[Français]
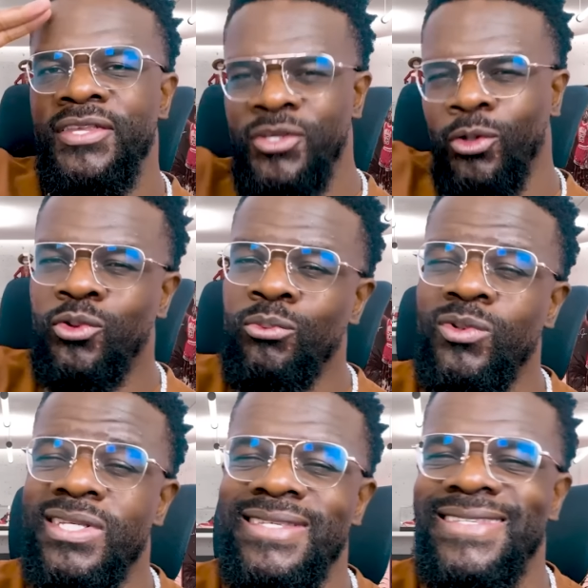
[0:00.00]
Yo tout le
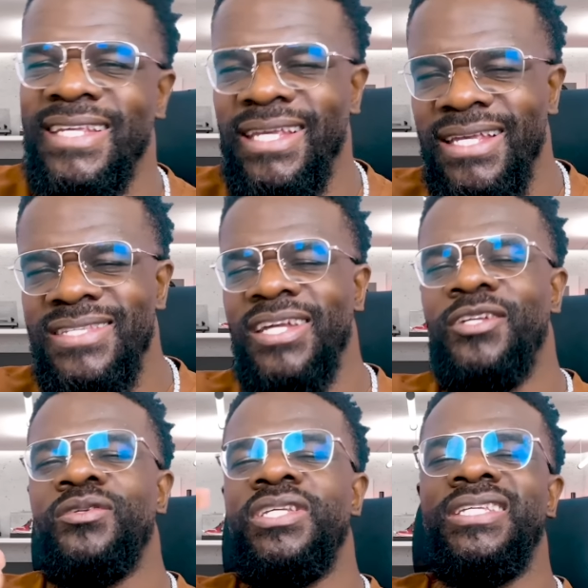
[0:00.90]
monde, ici c'est Chris
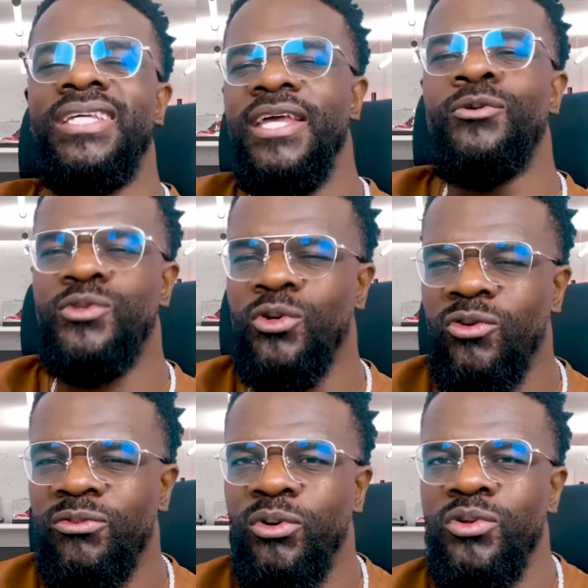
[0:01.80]
Iconic et on se
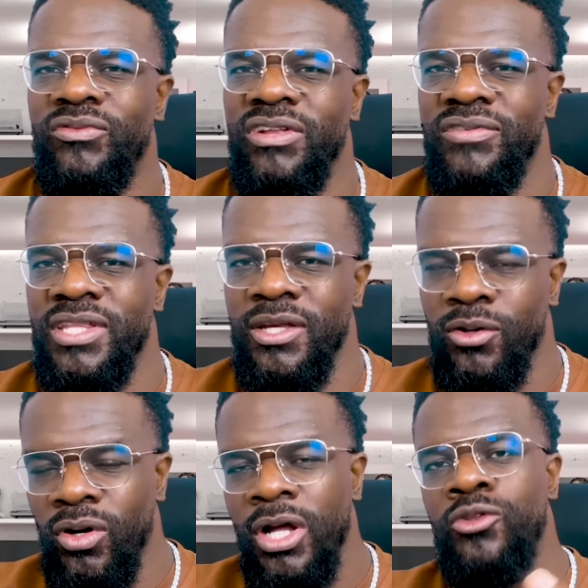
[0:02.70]
retrouve pour une nouvelle
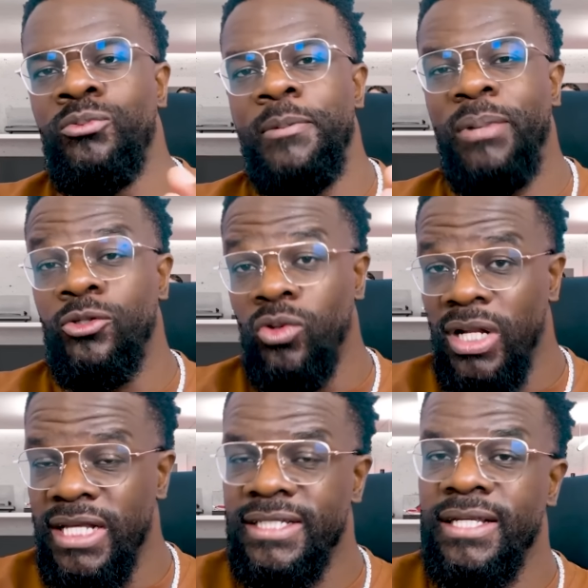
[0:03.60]
vidéo. N'oublie pas de
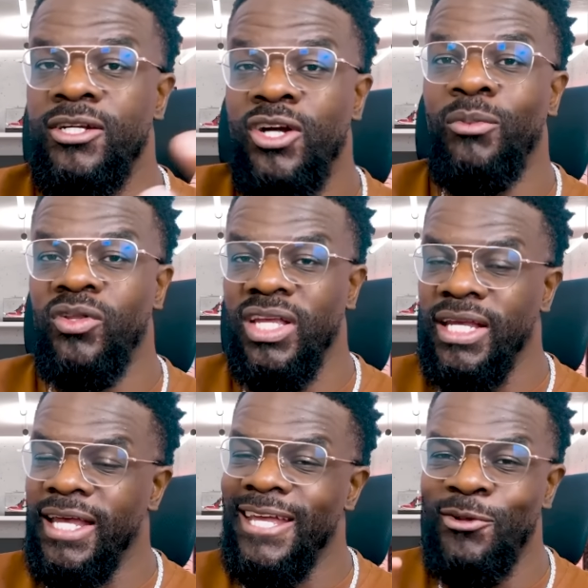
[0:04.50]
liker, commenter
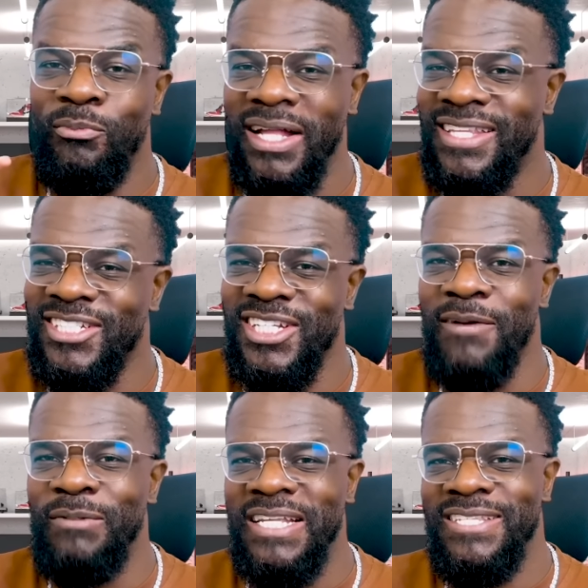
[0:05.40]
et de partager
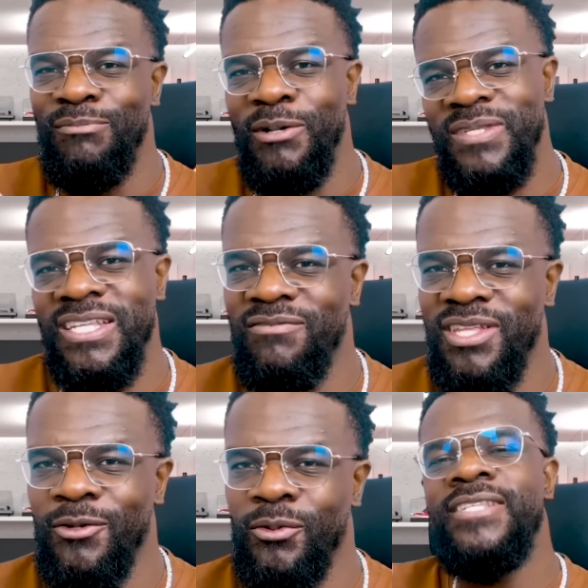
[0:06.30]
un maximum cette vidéo.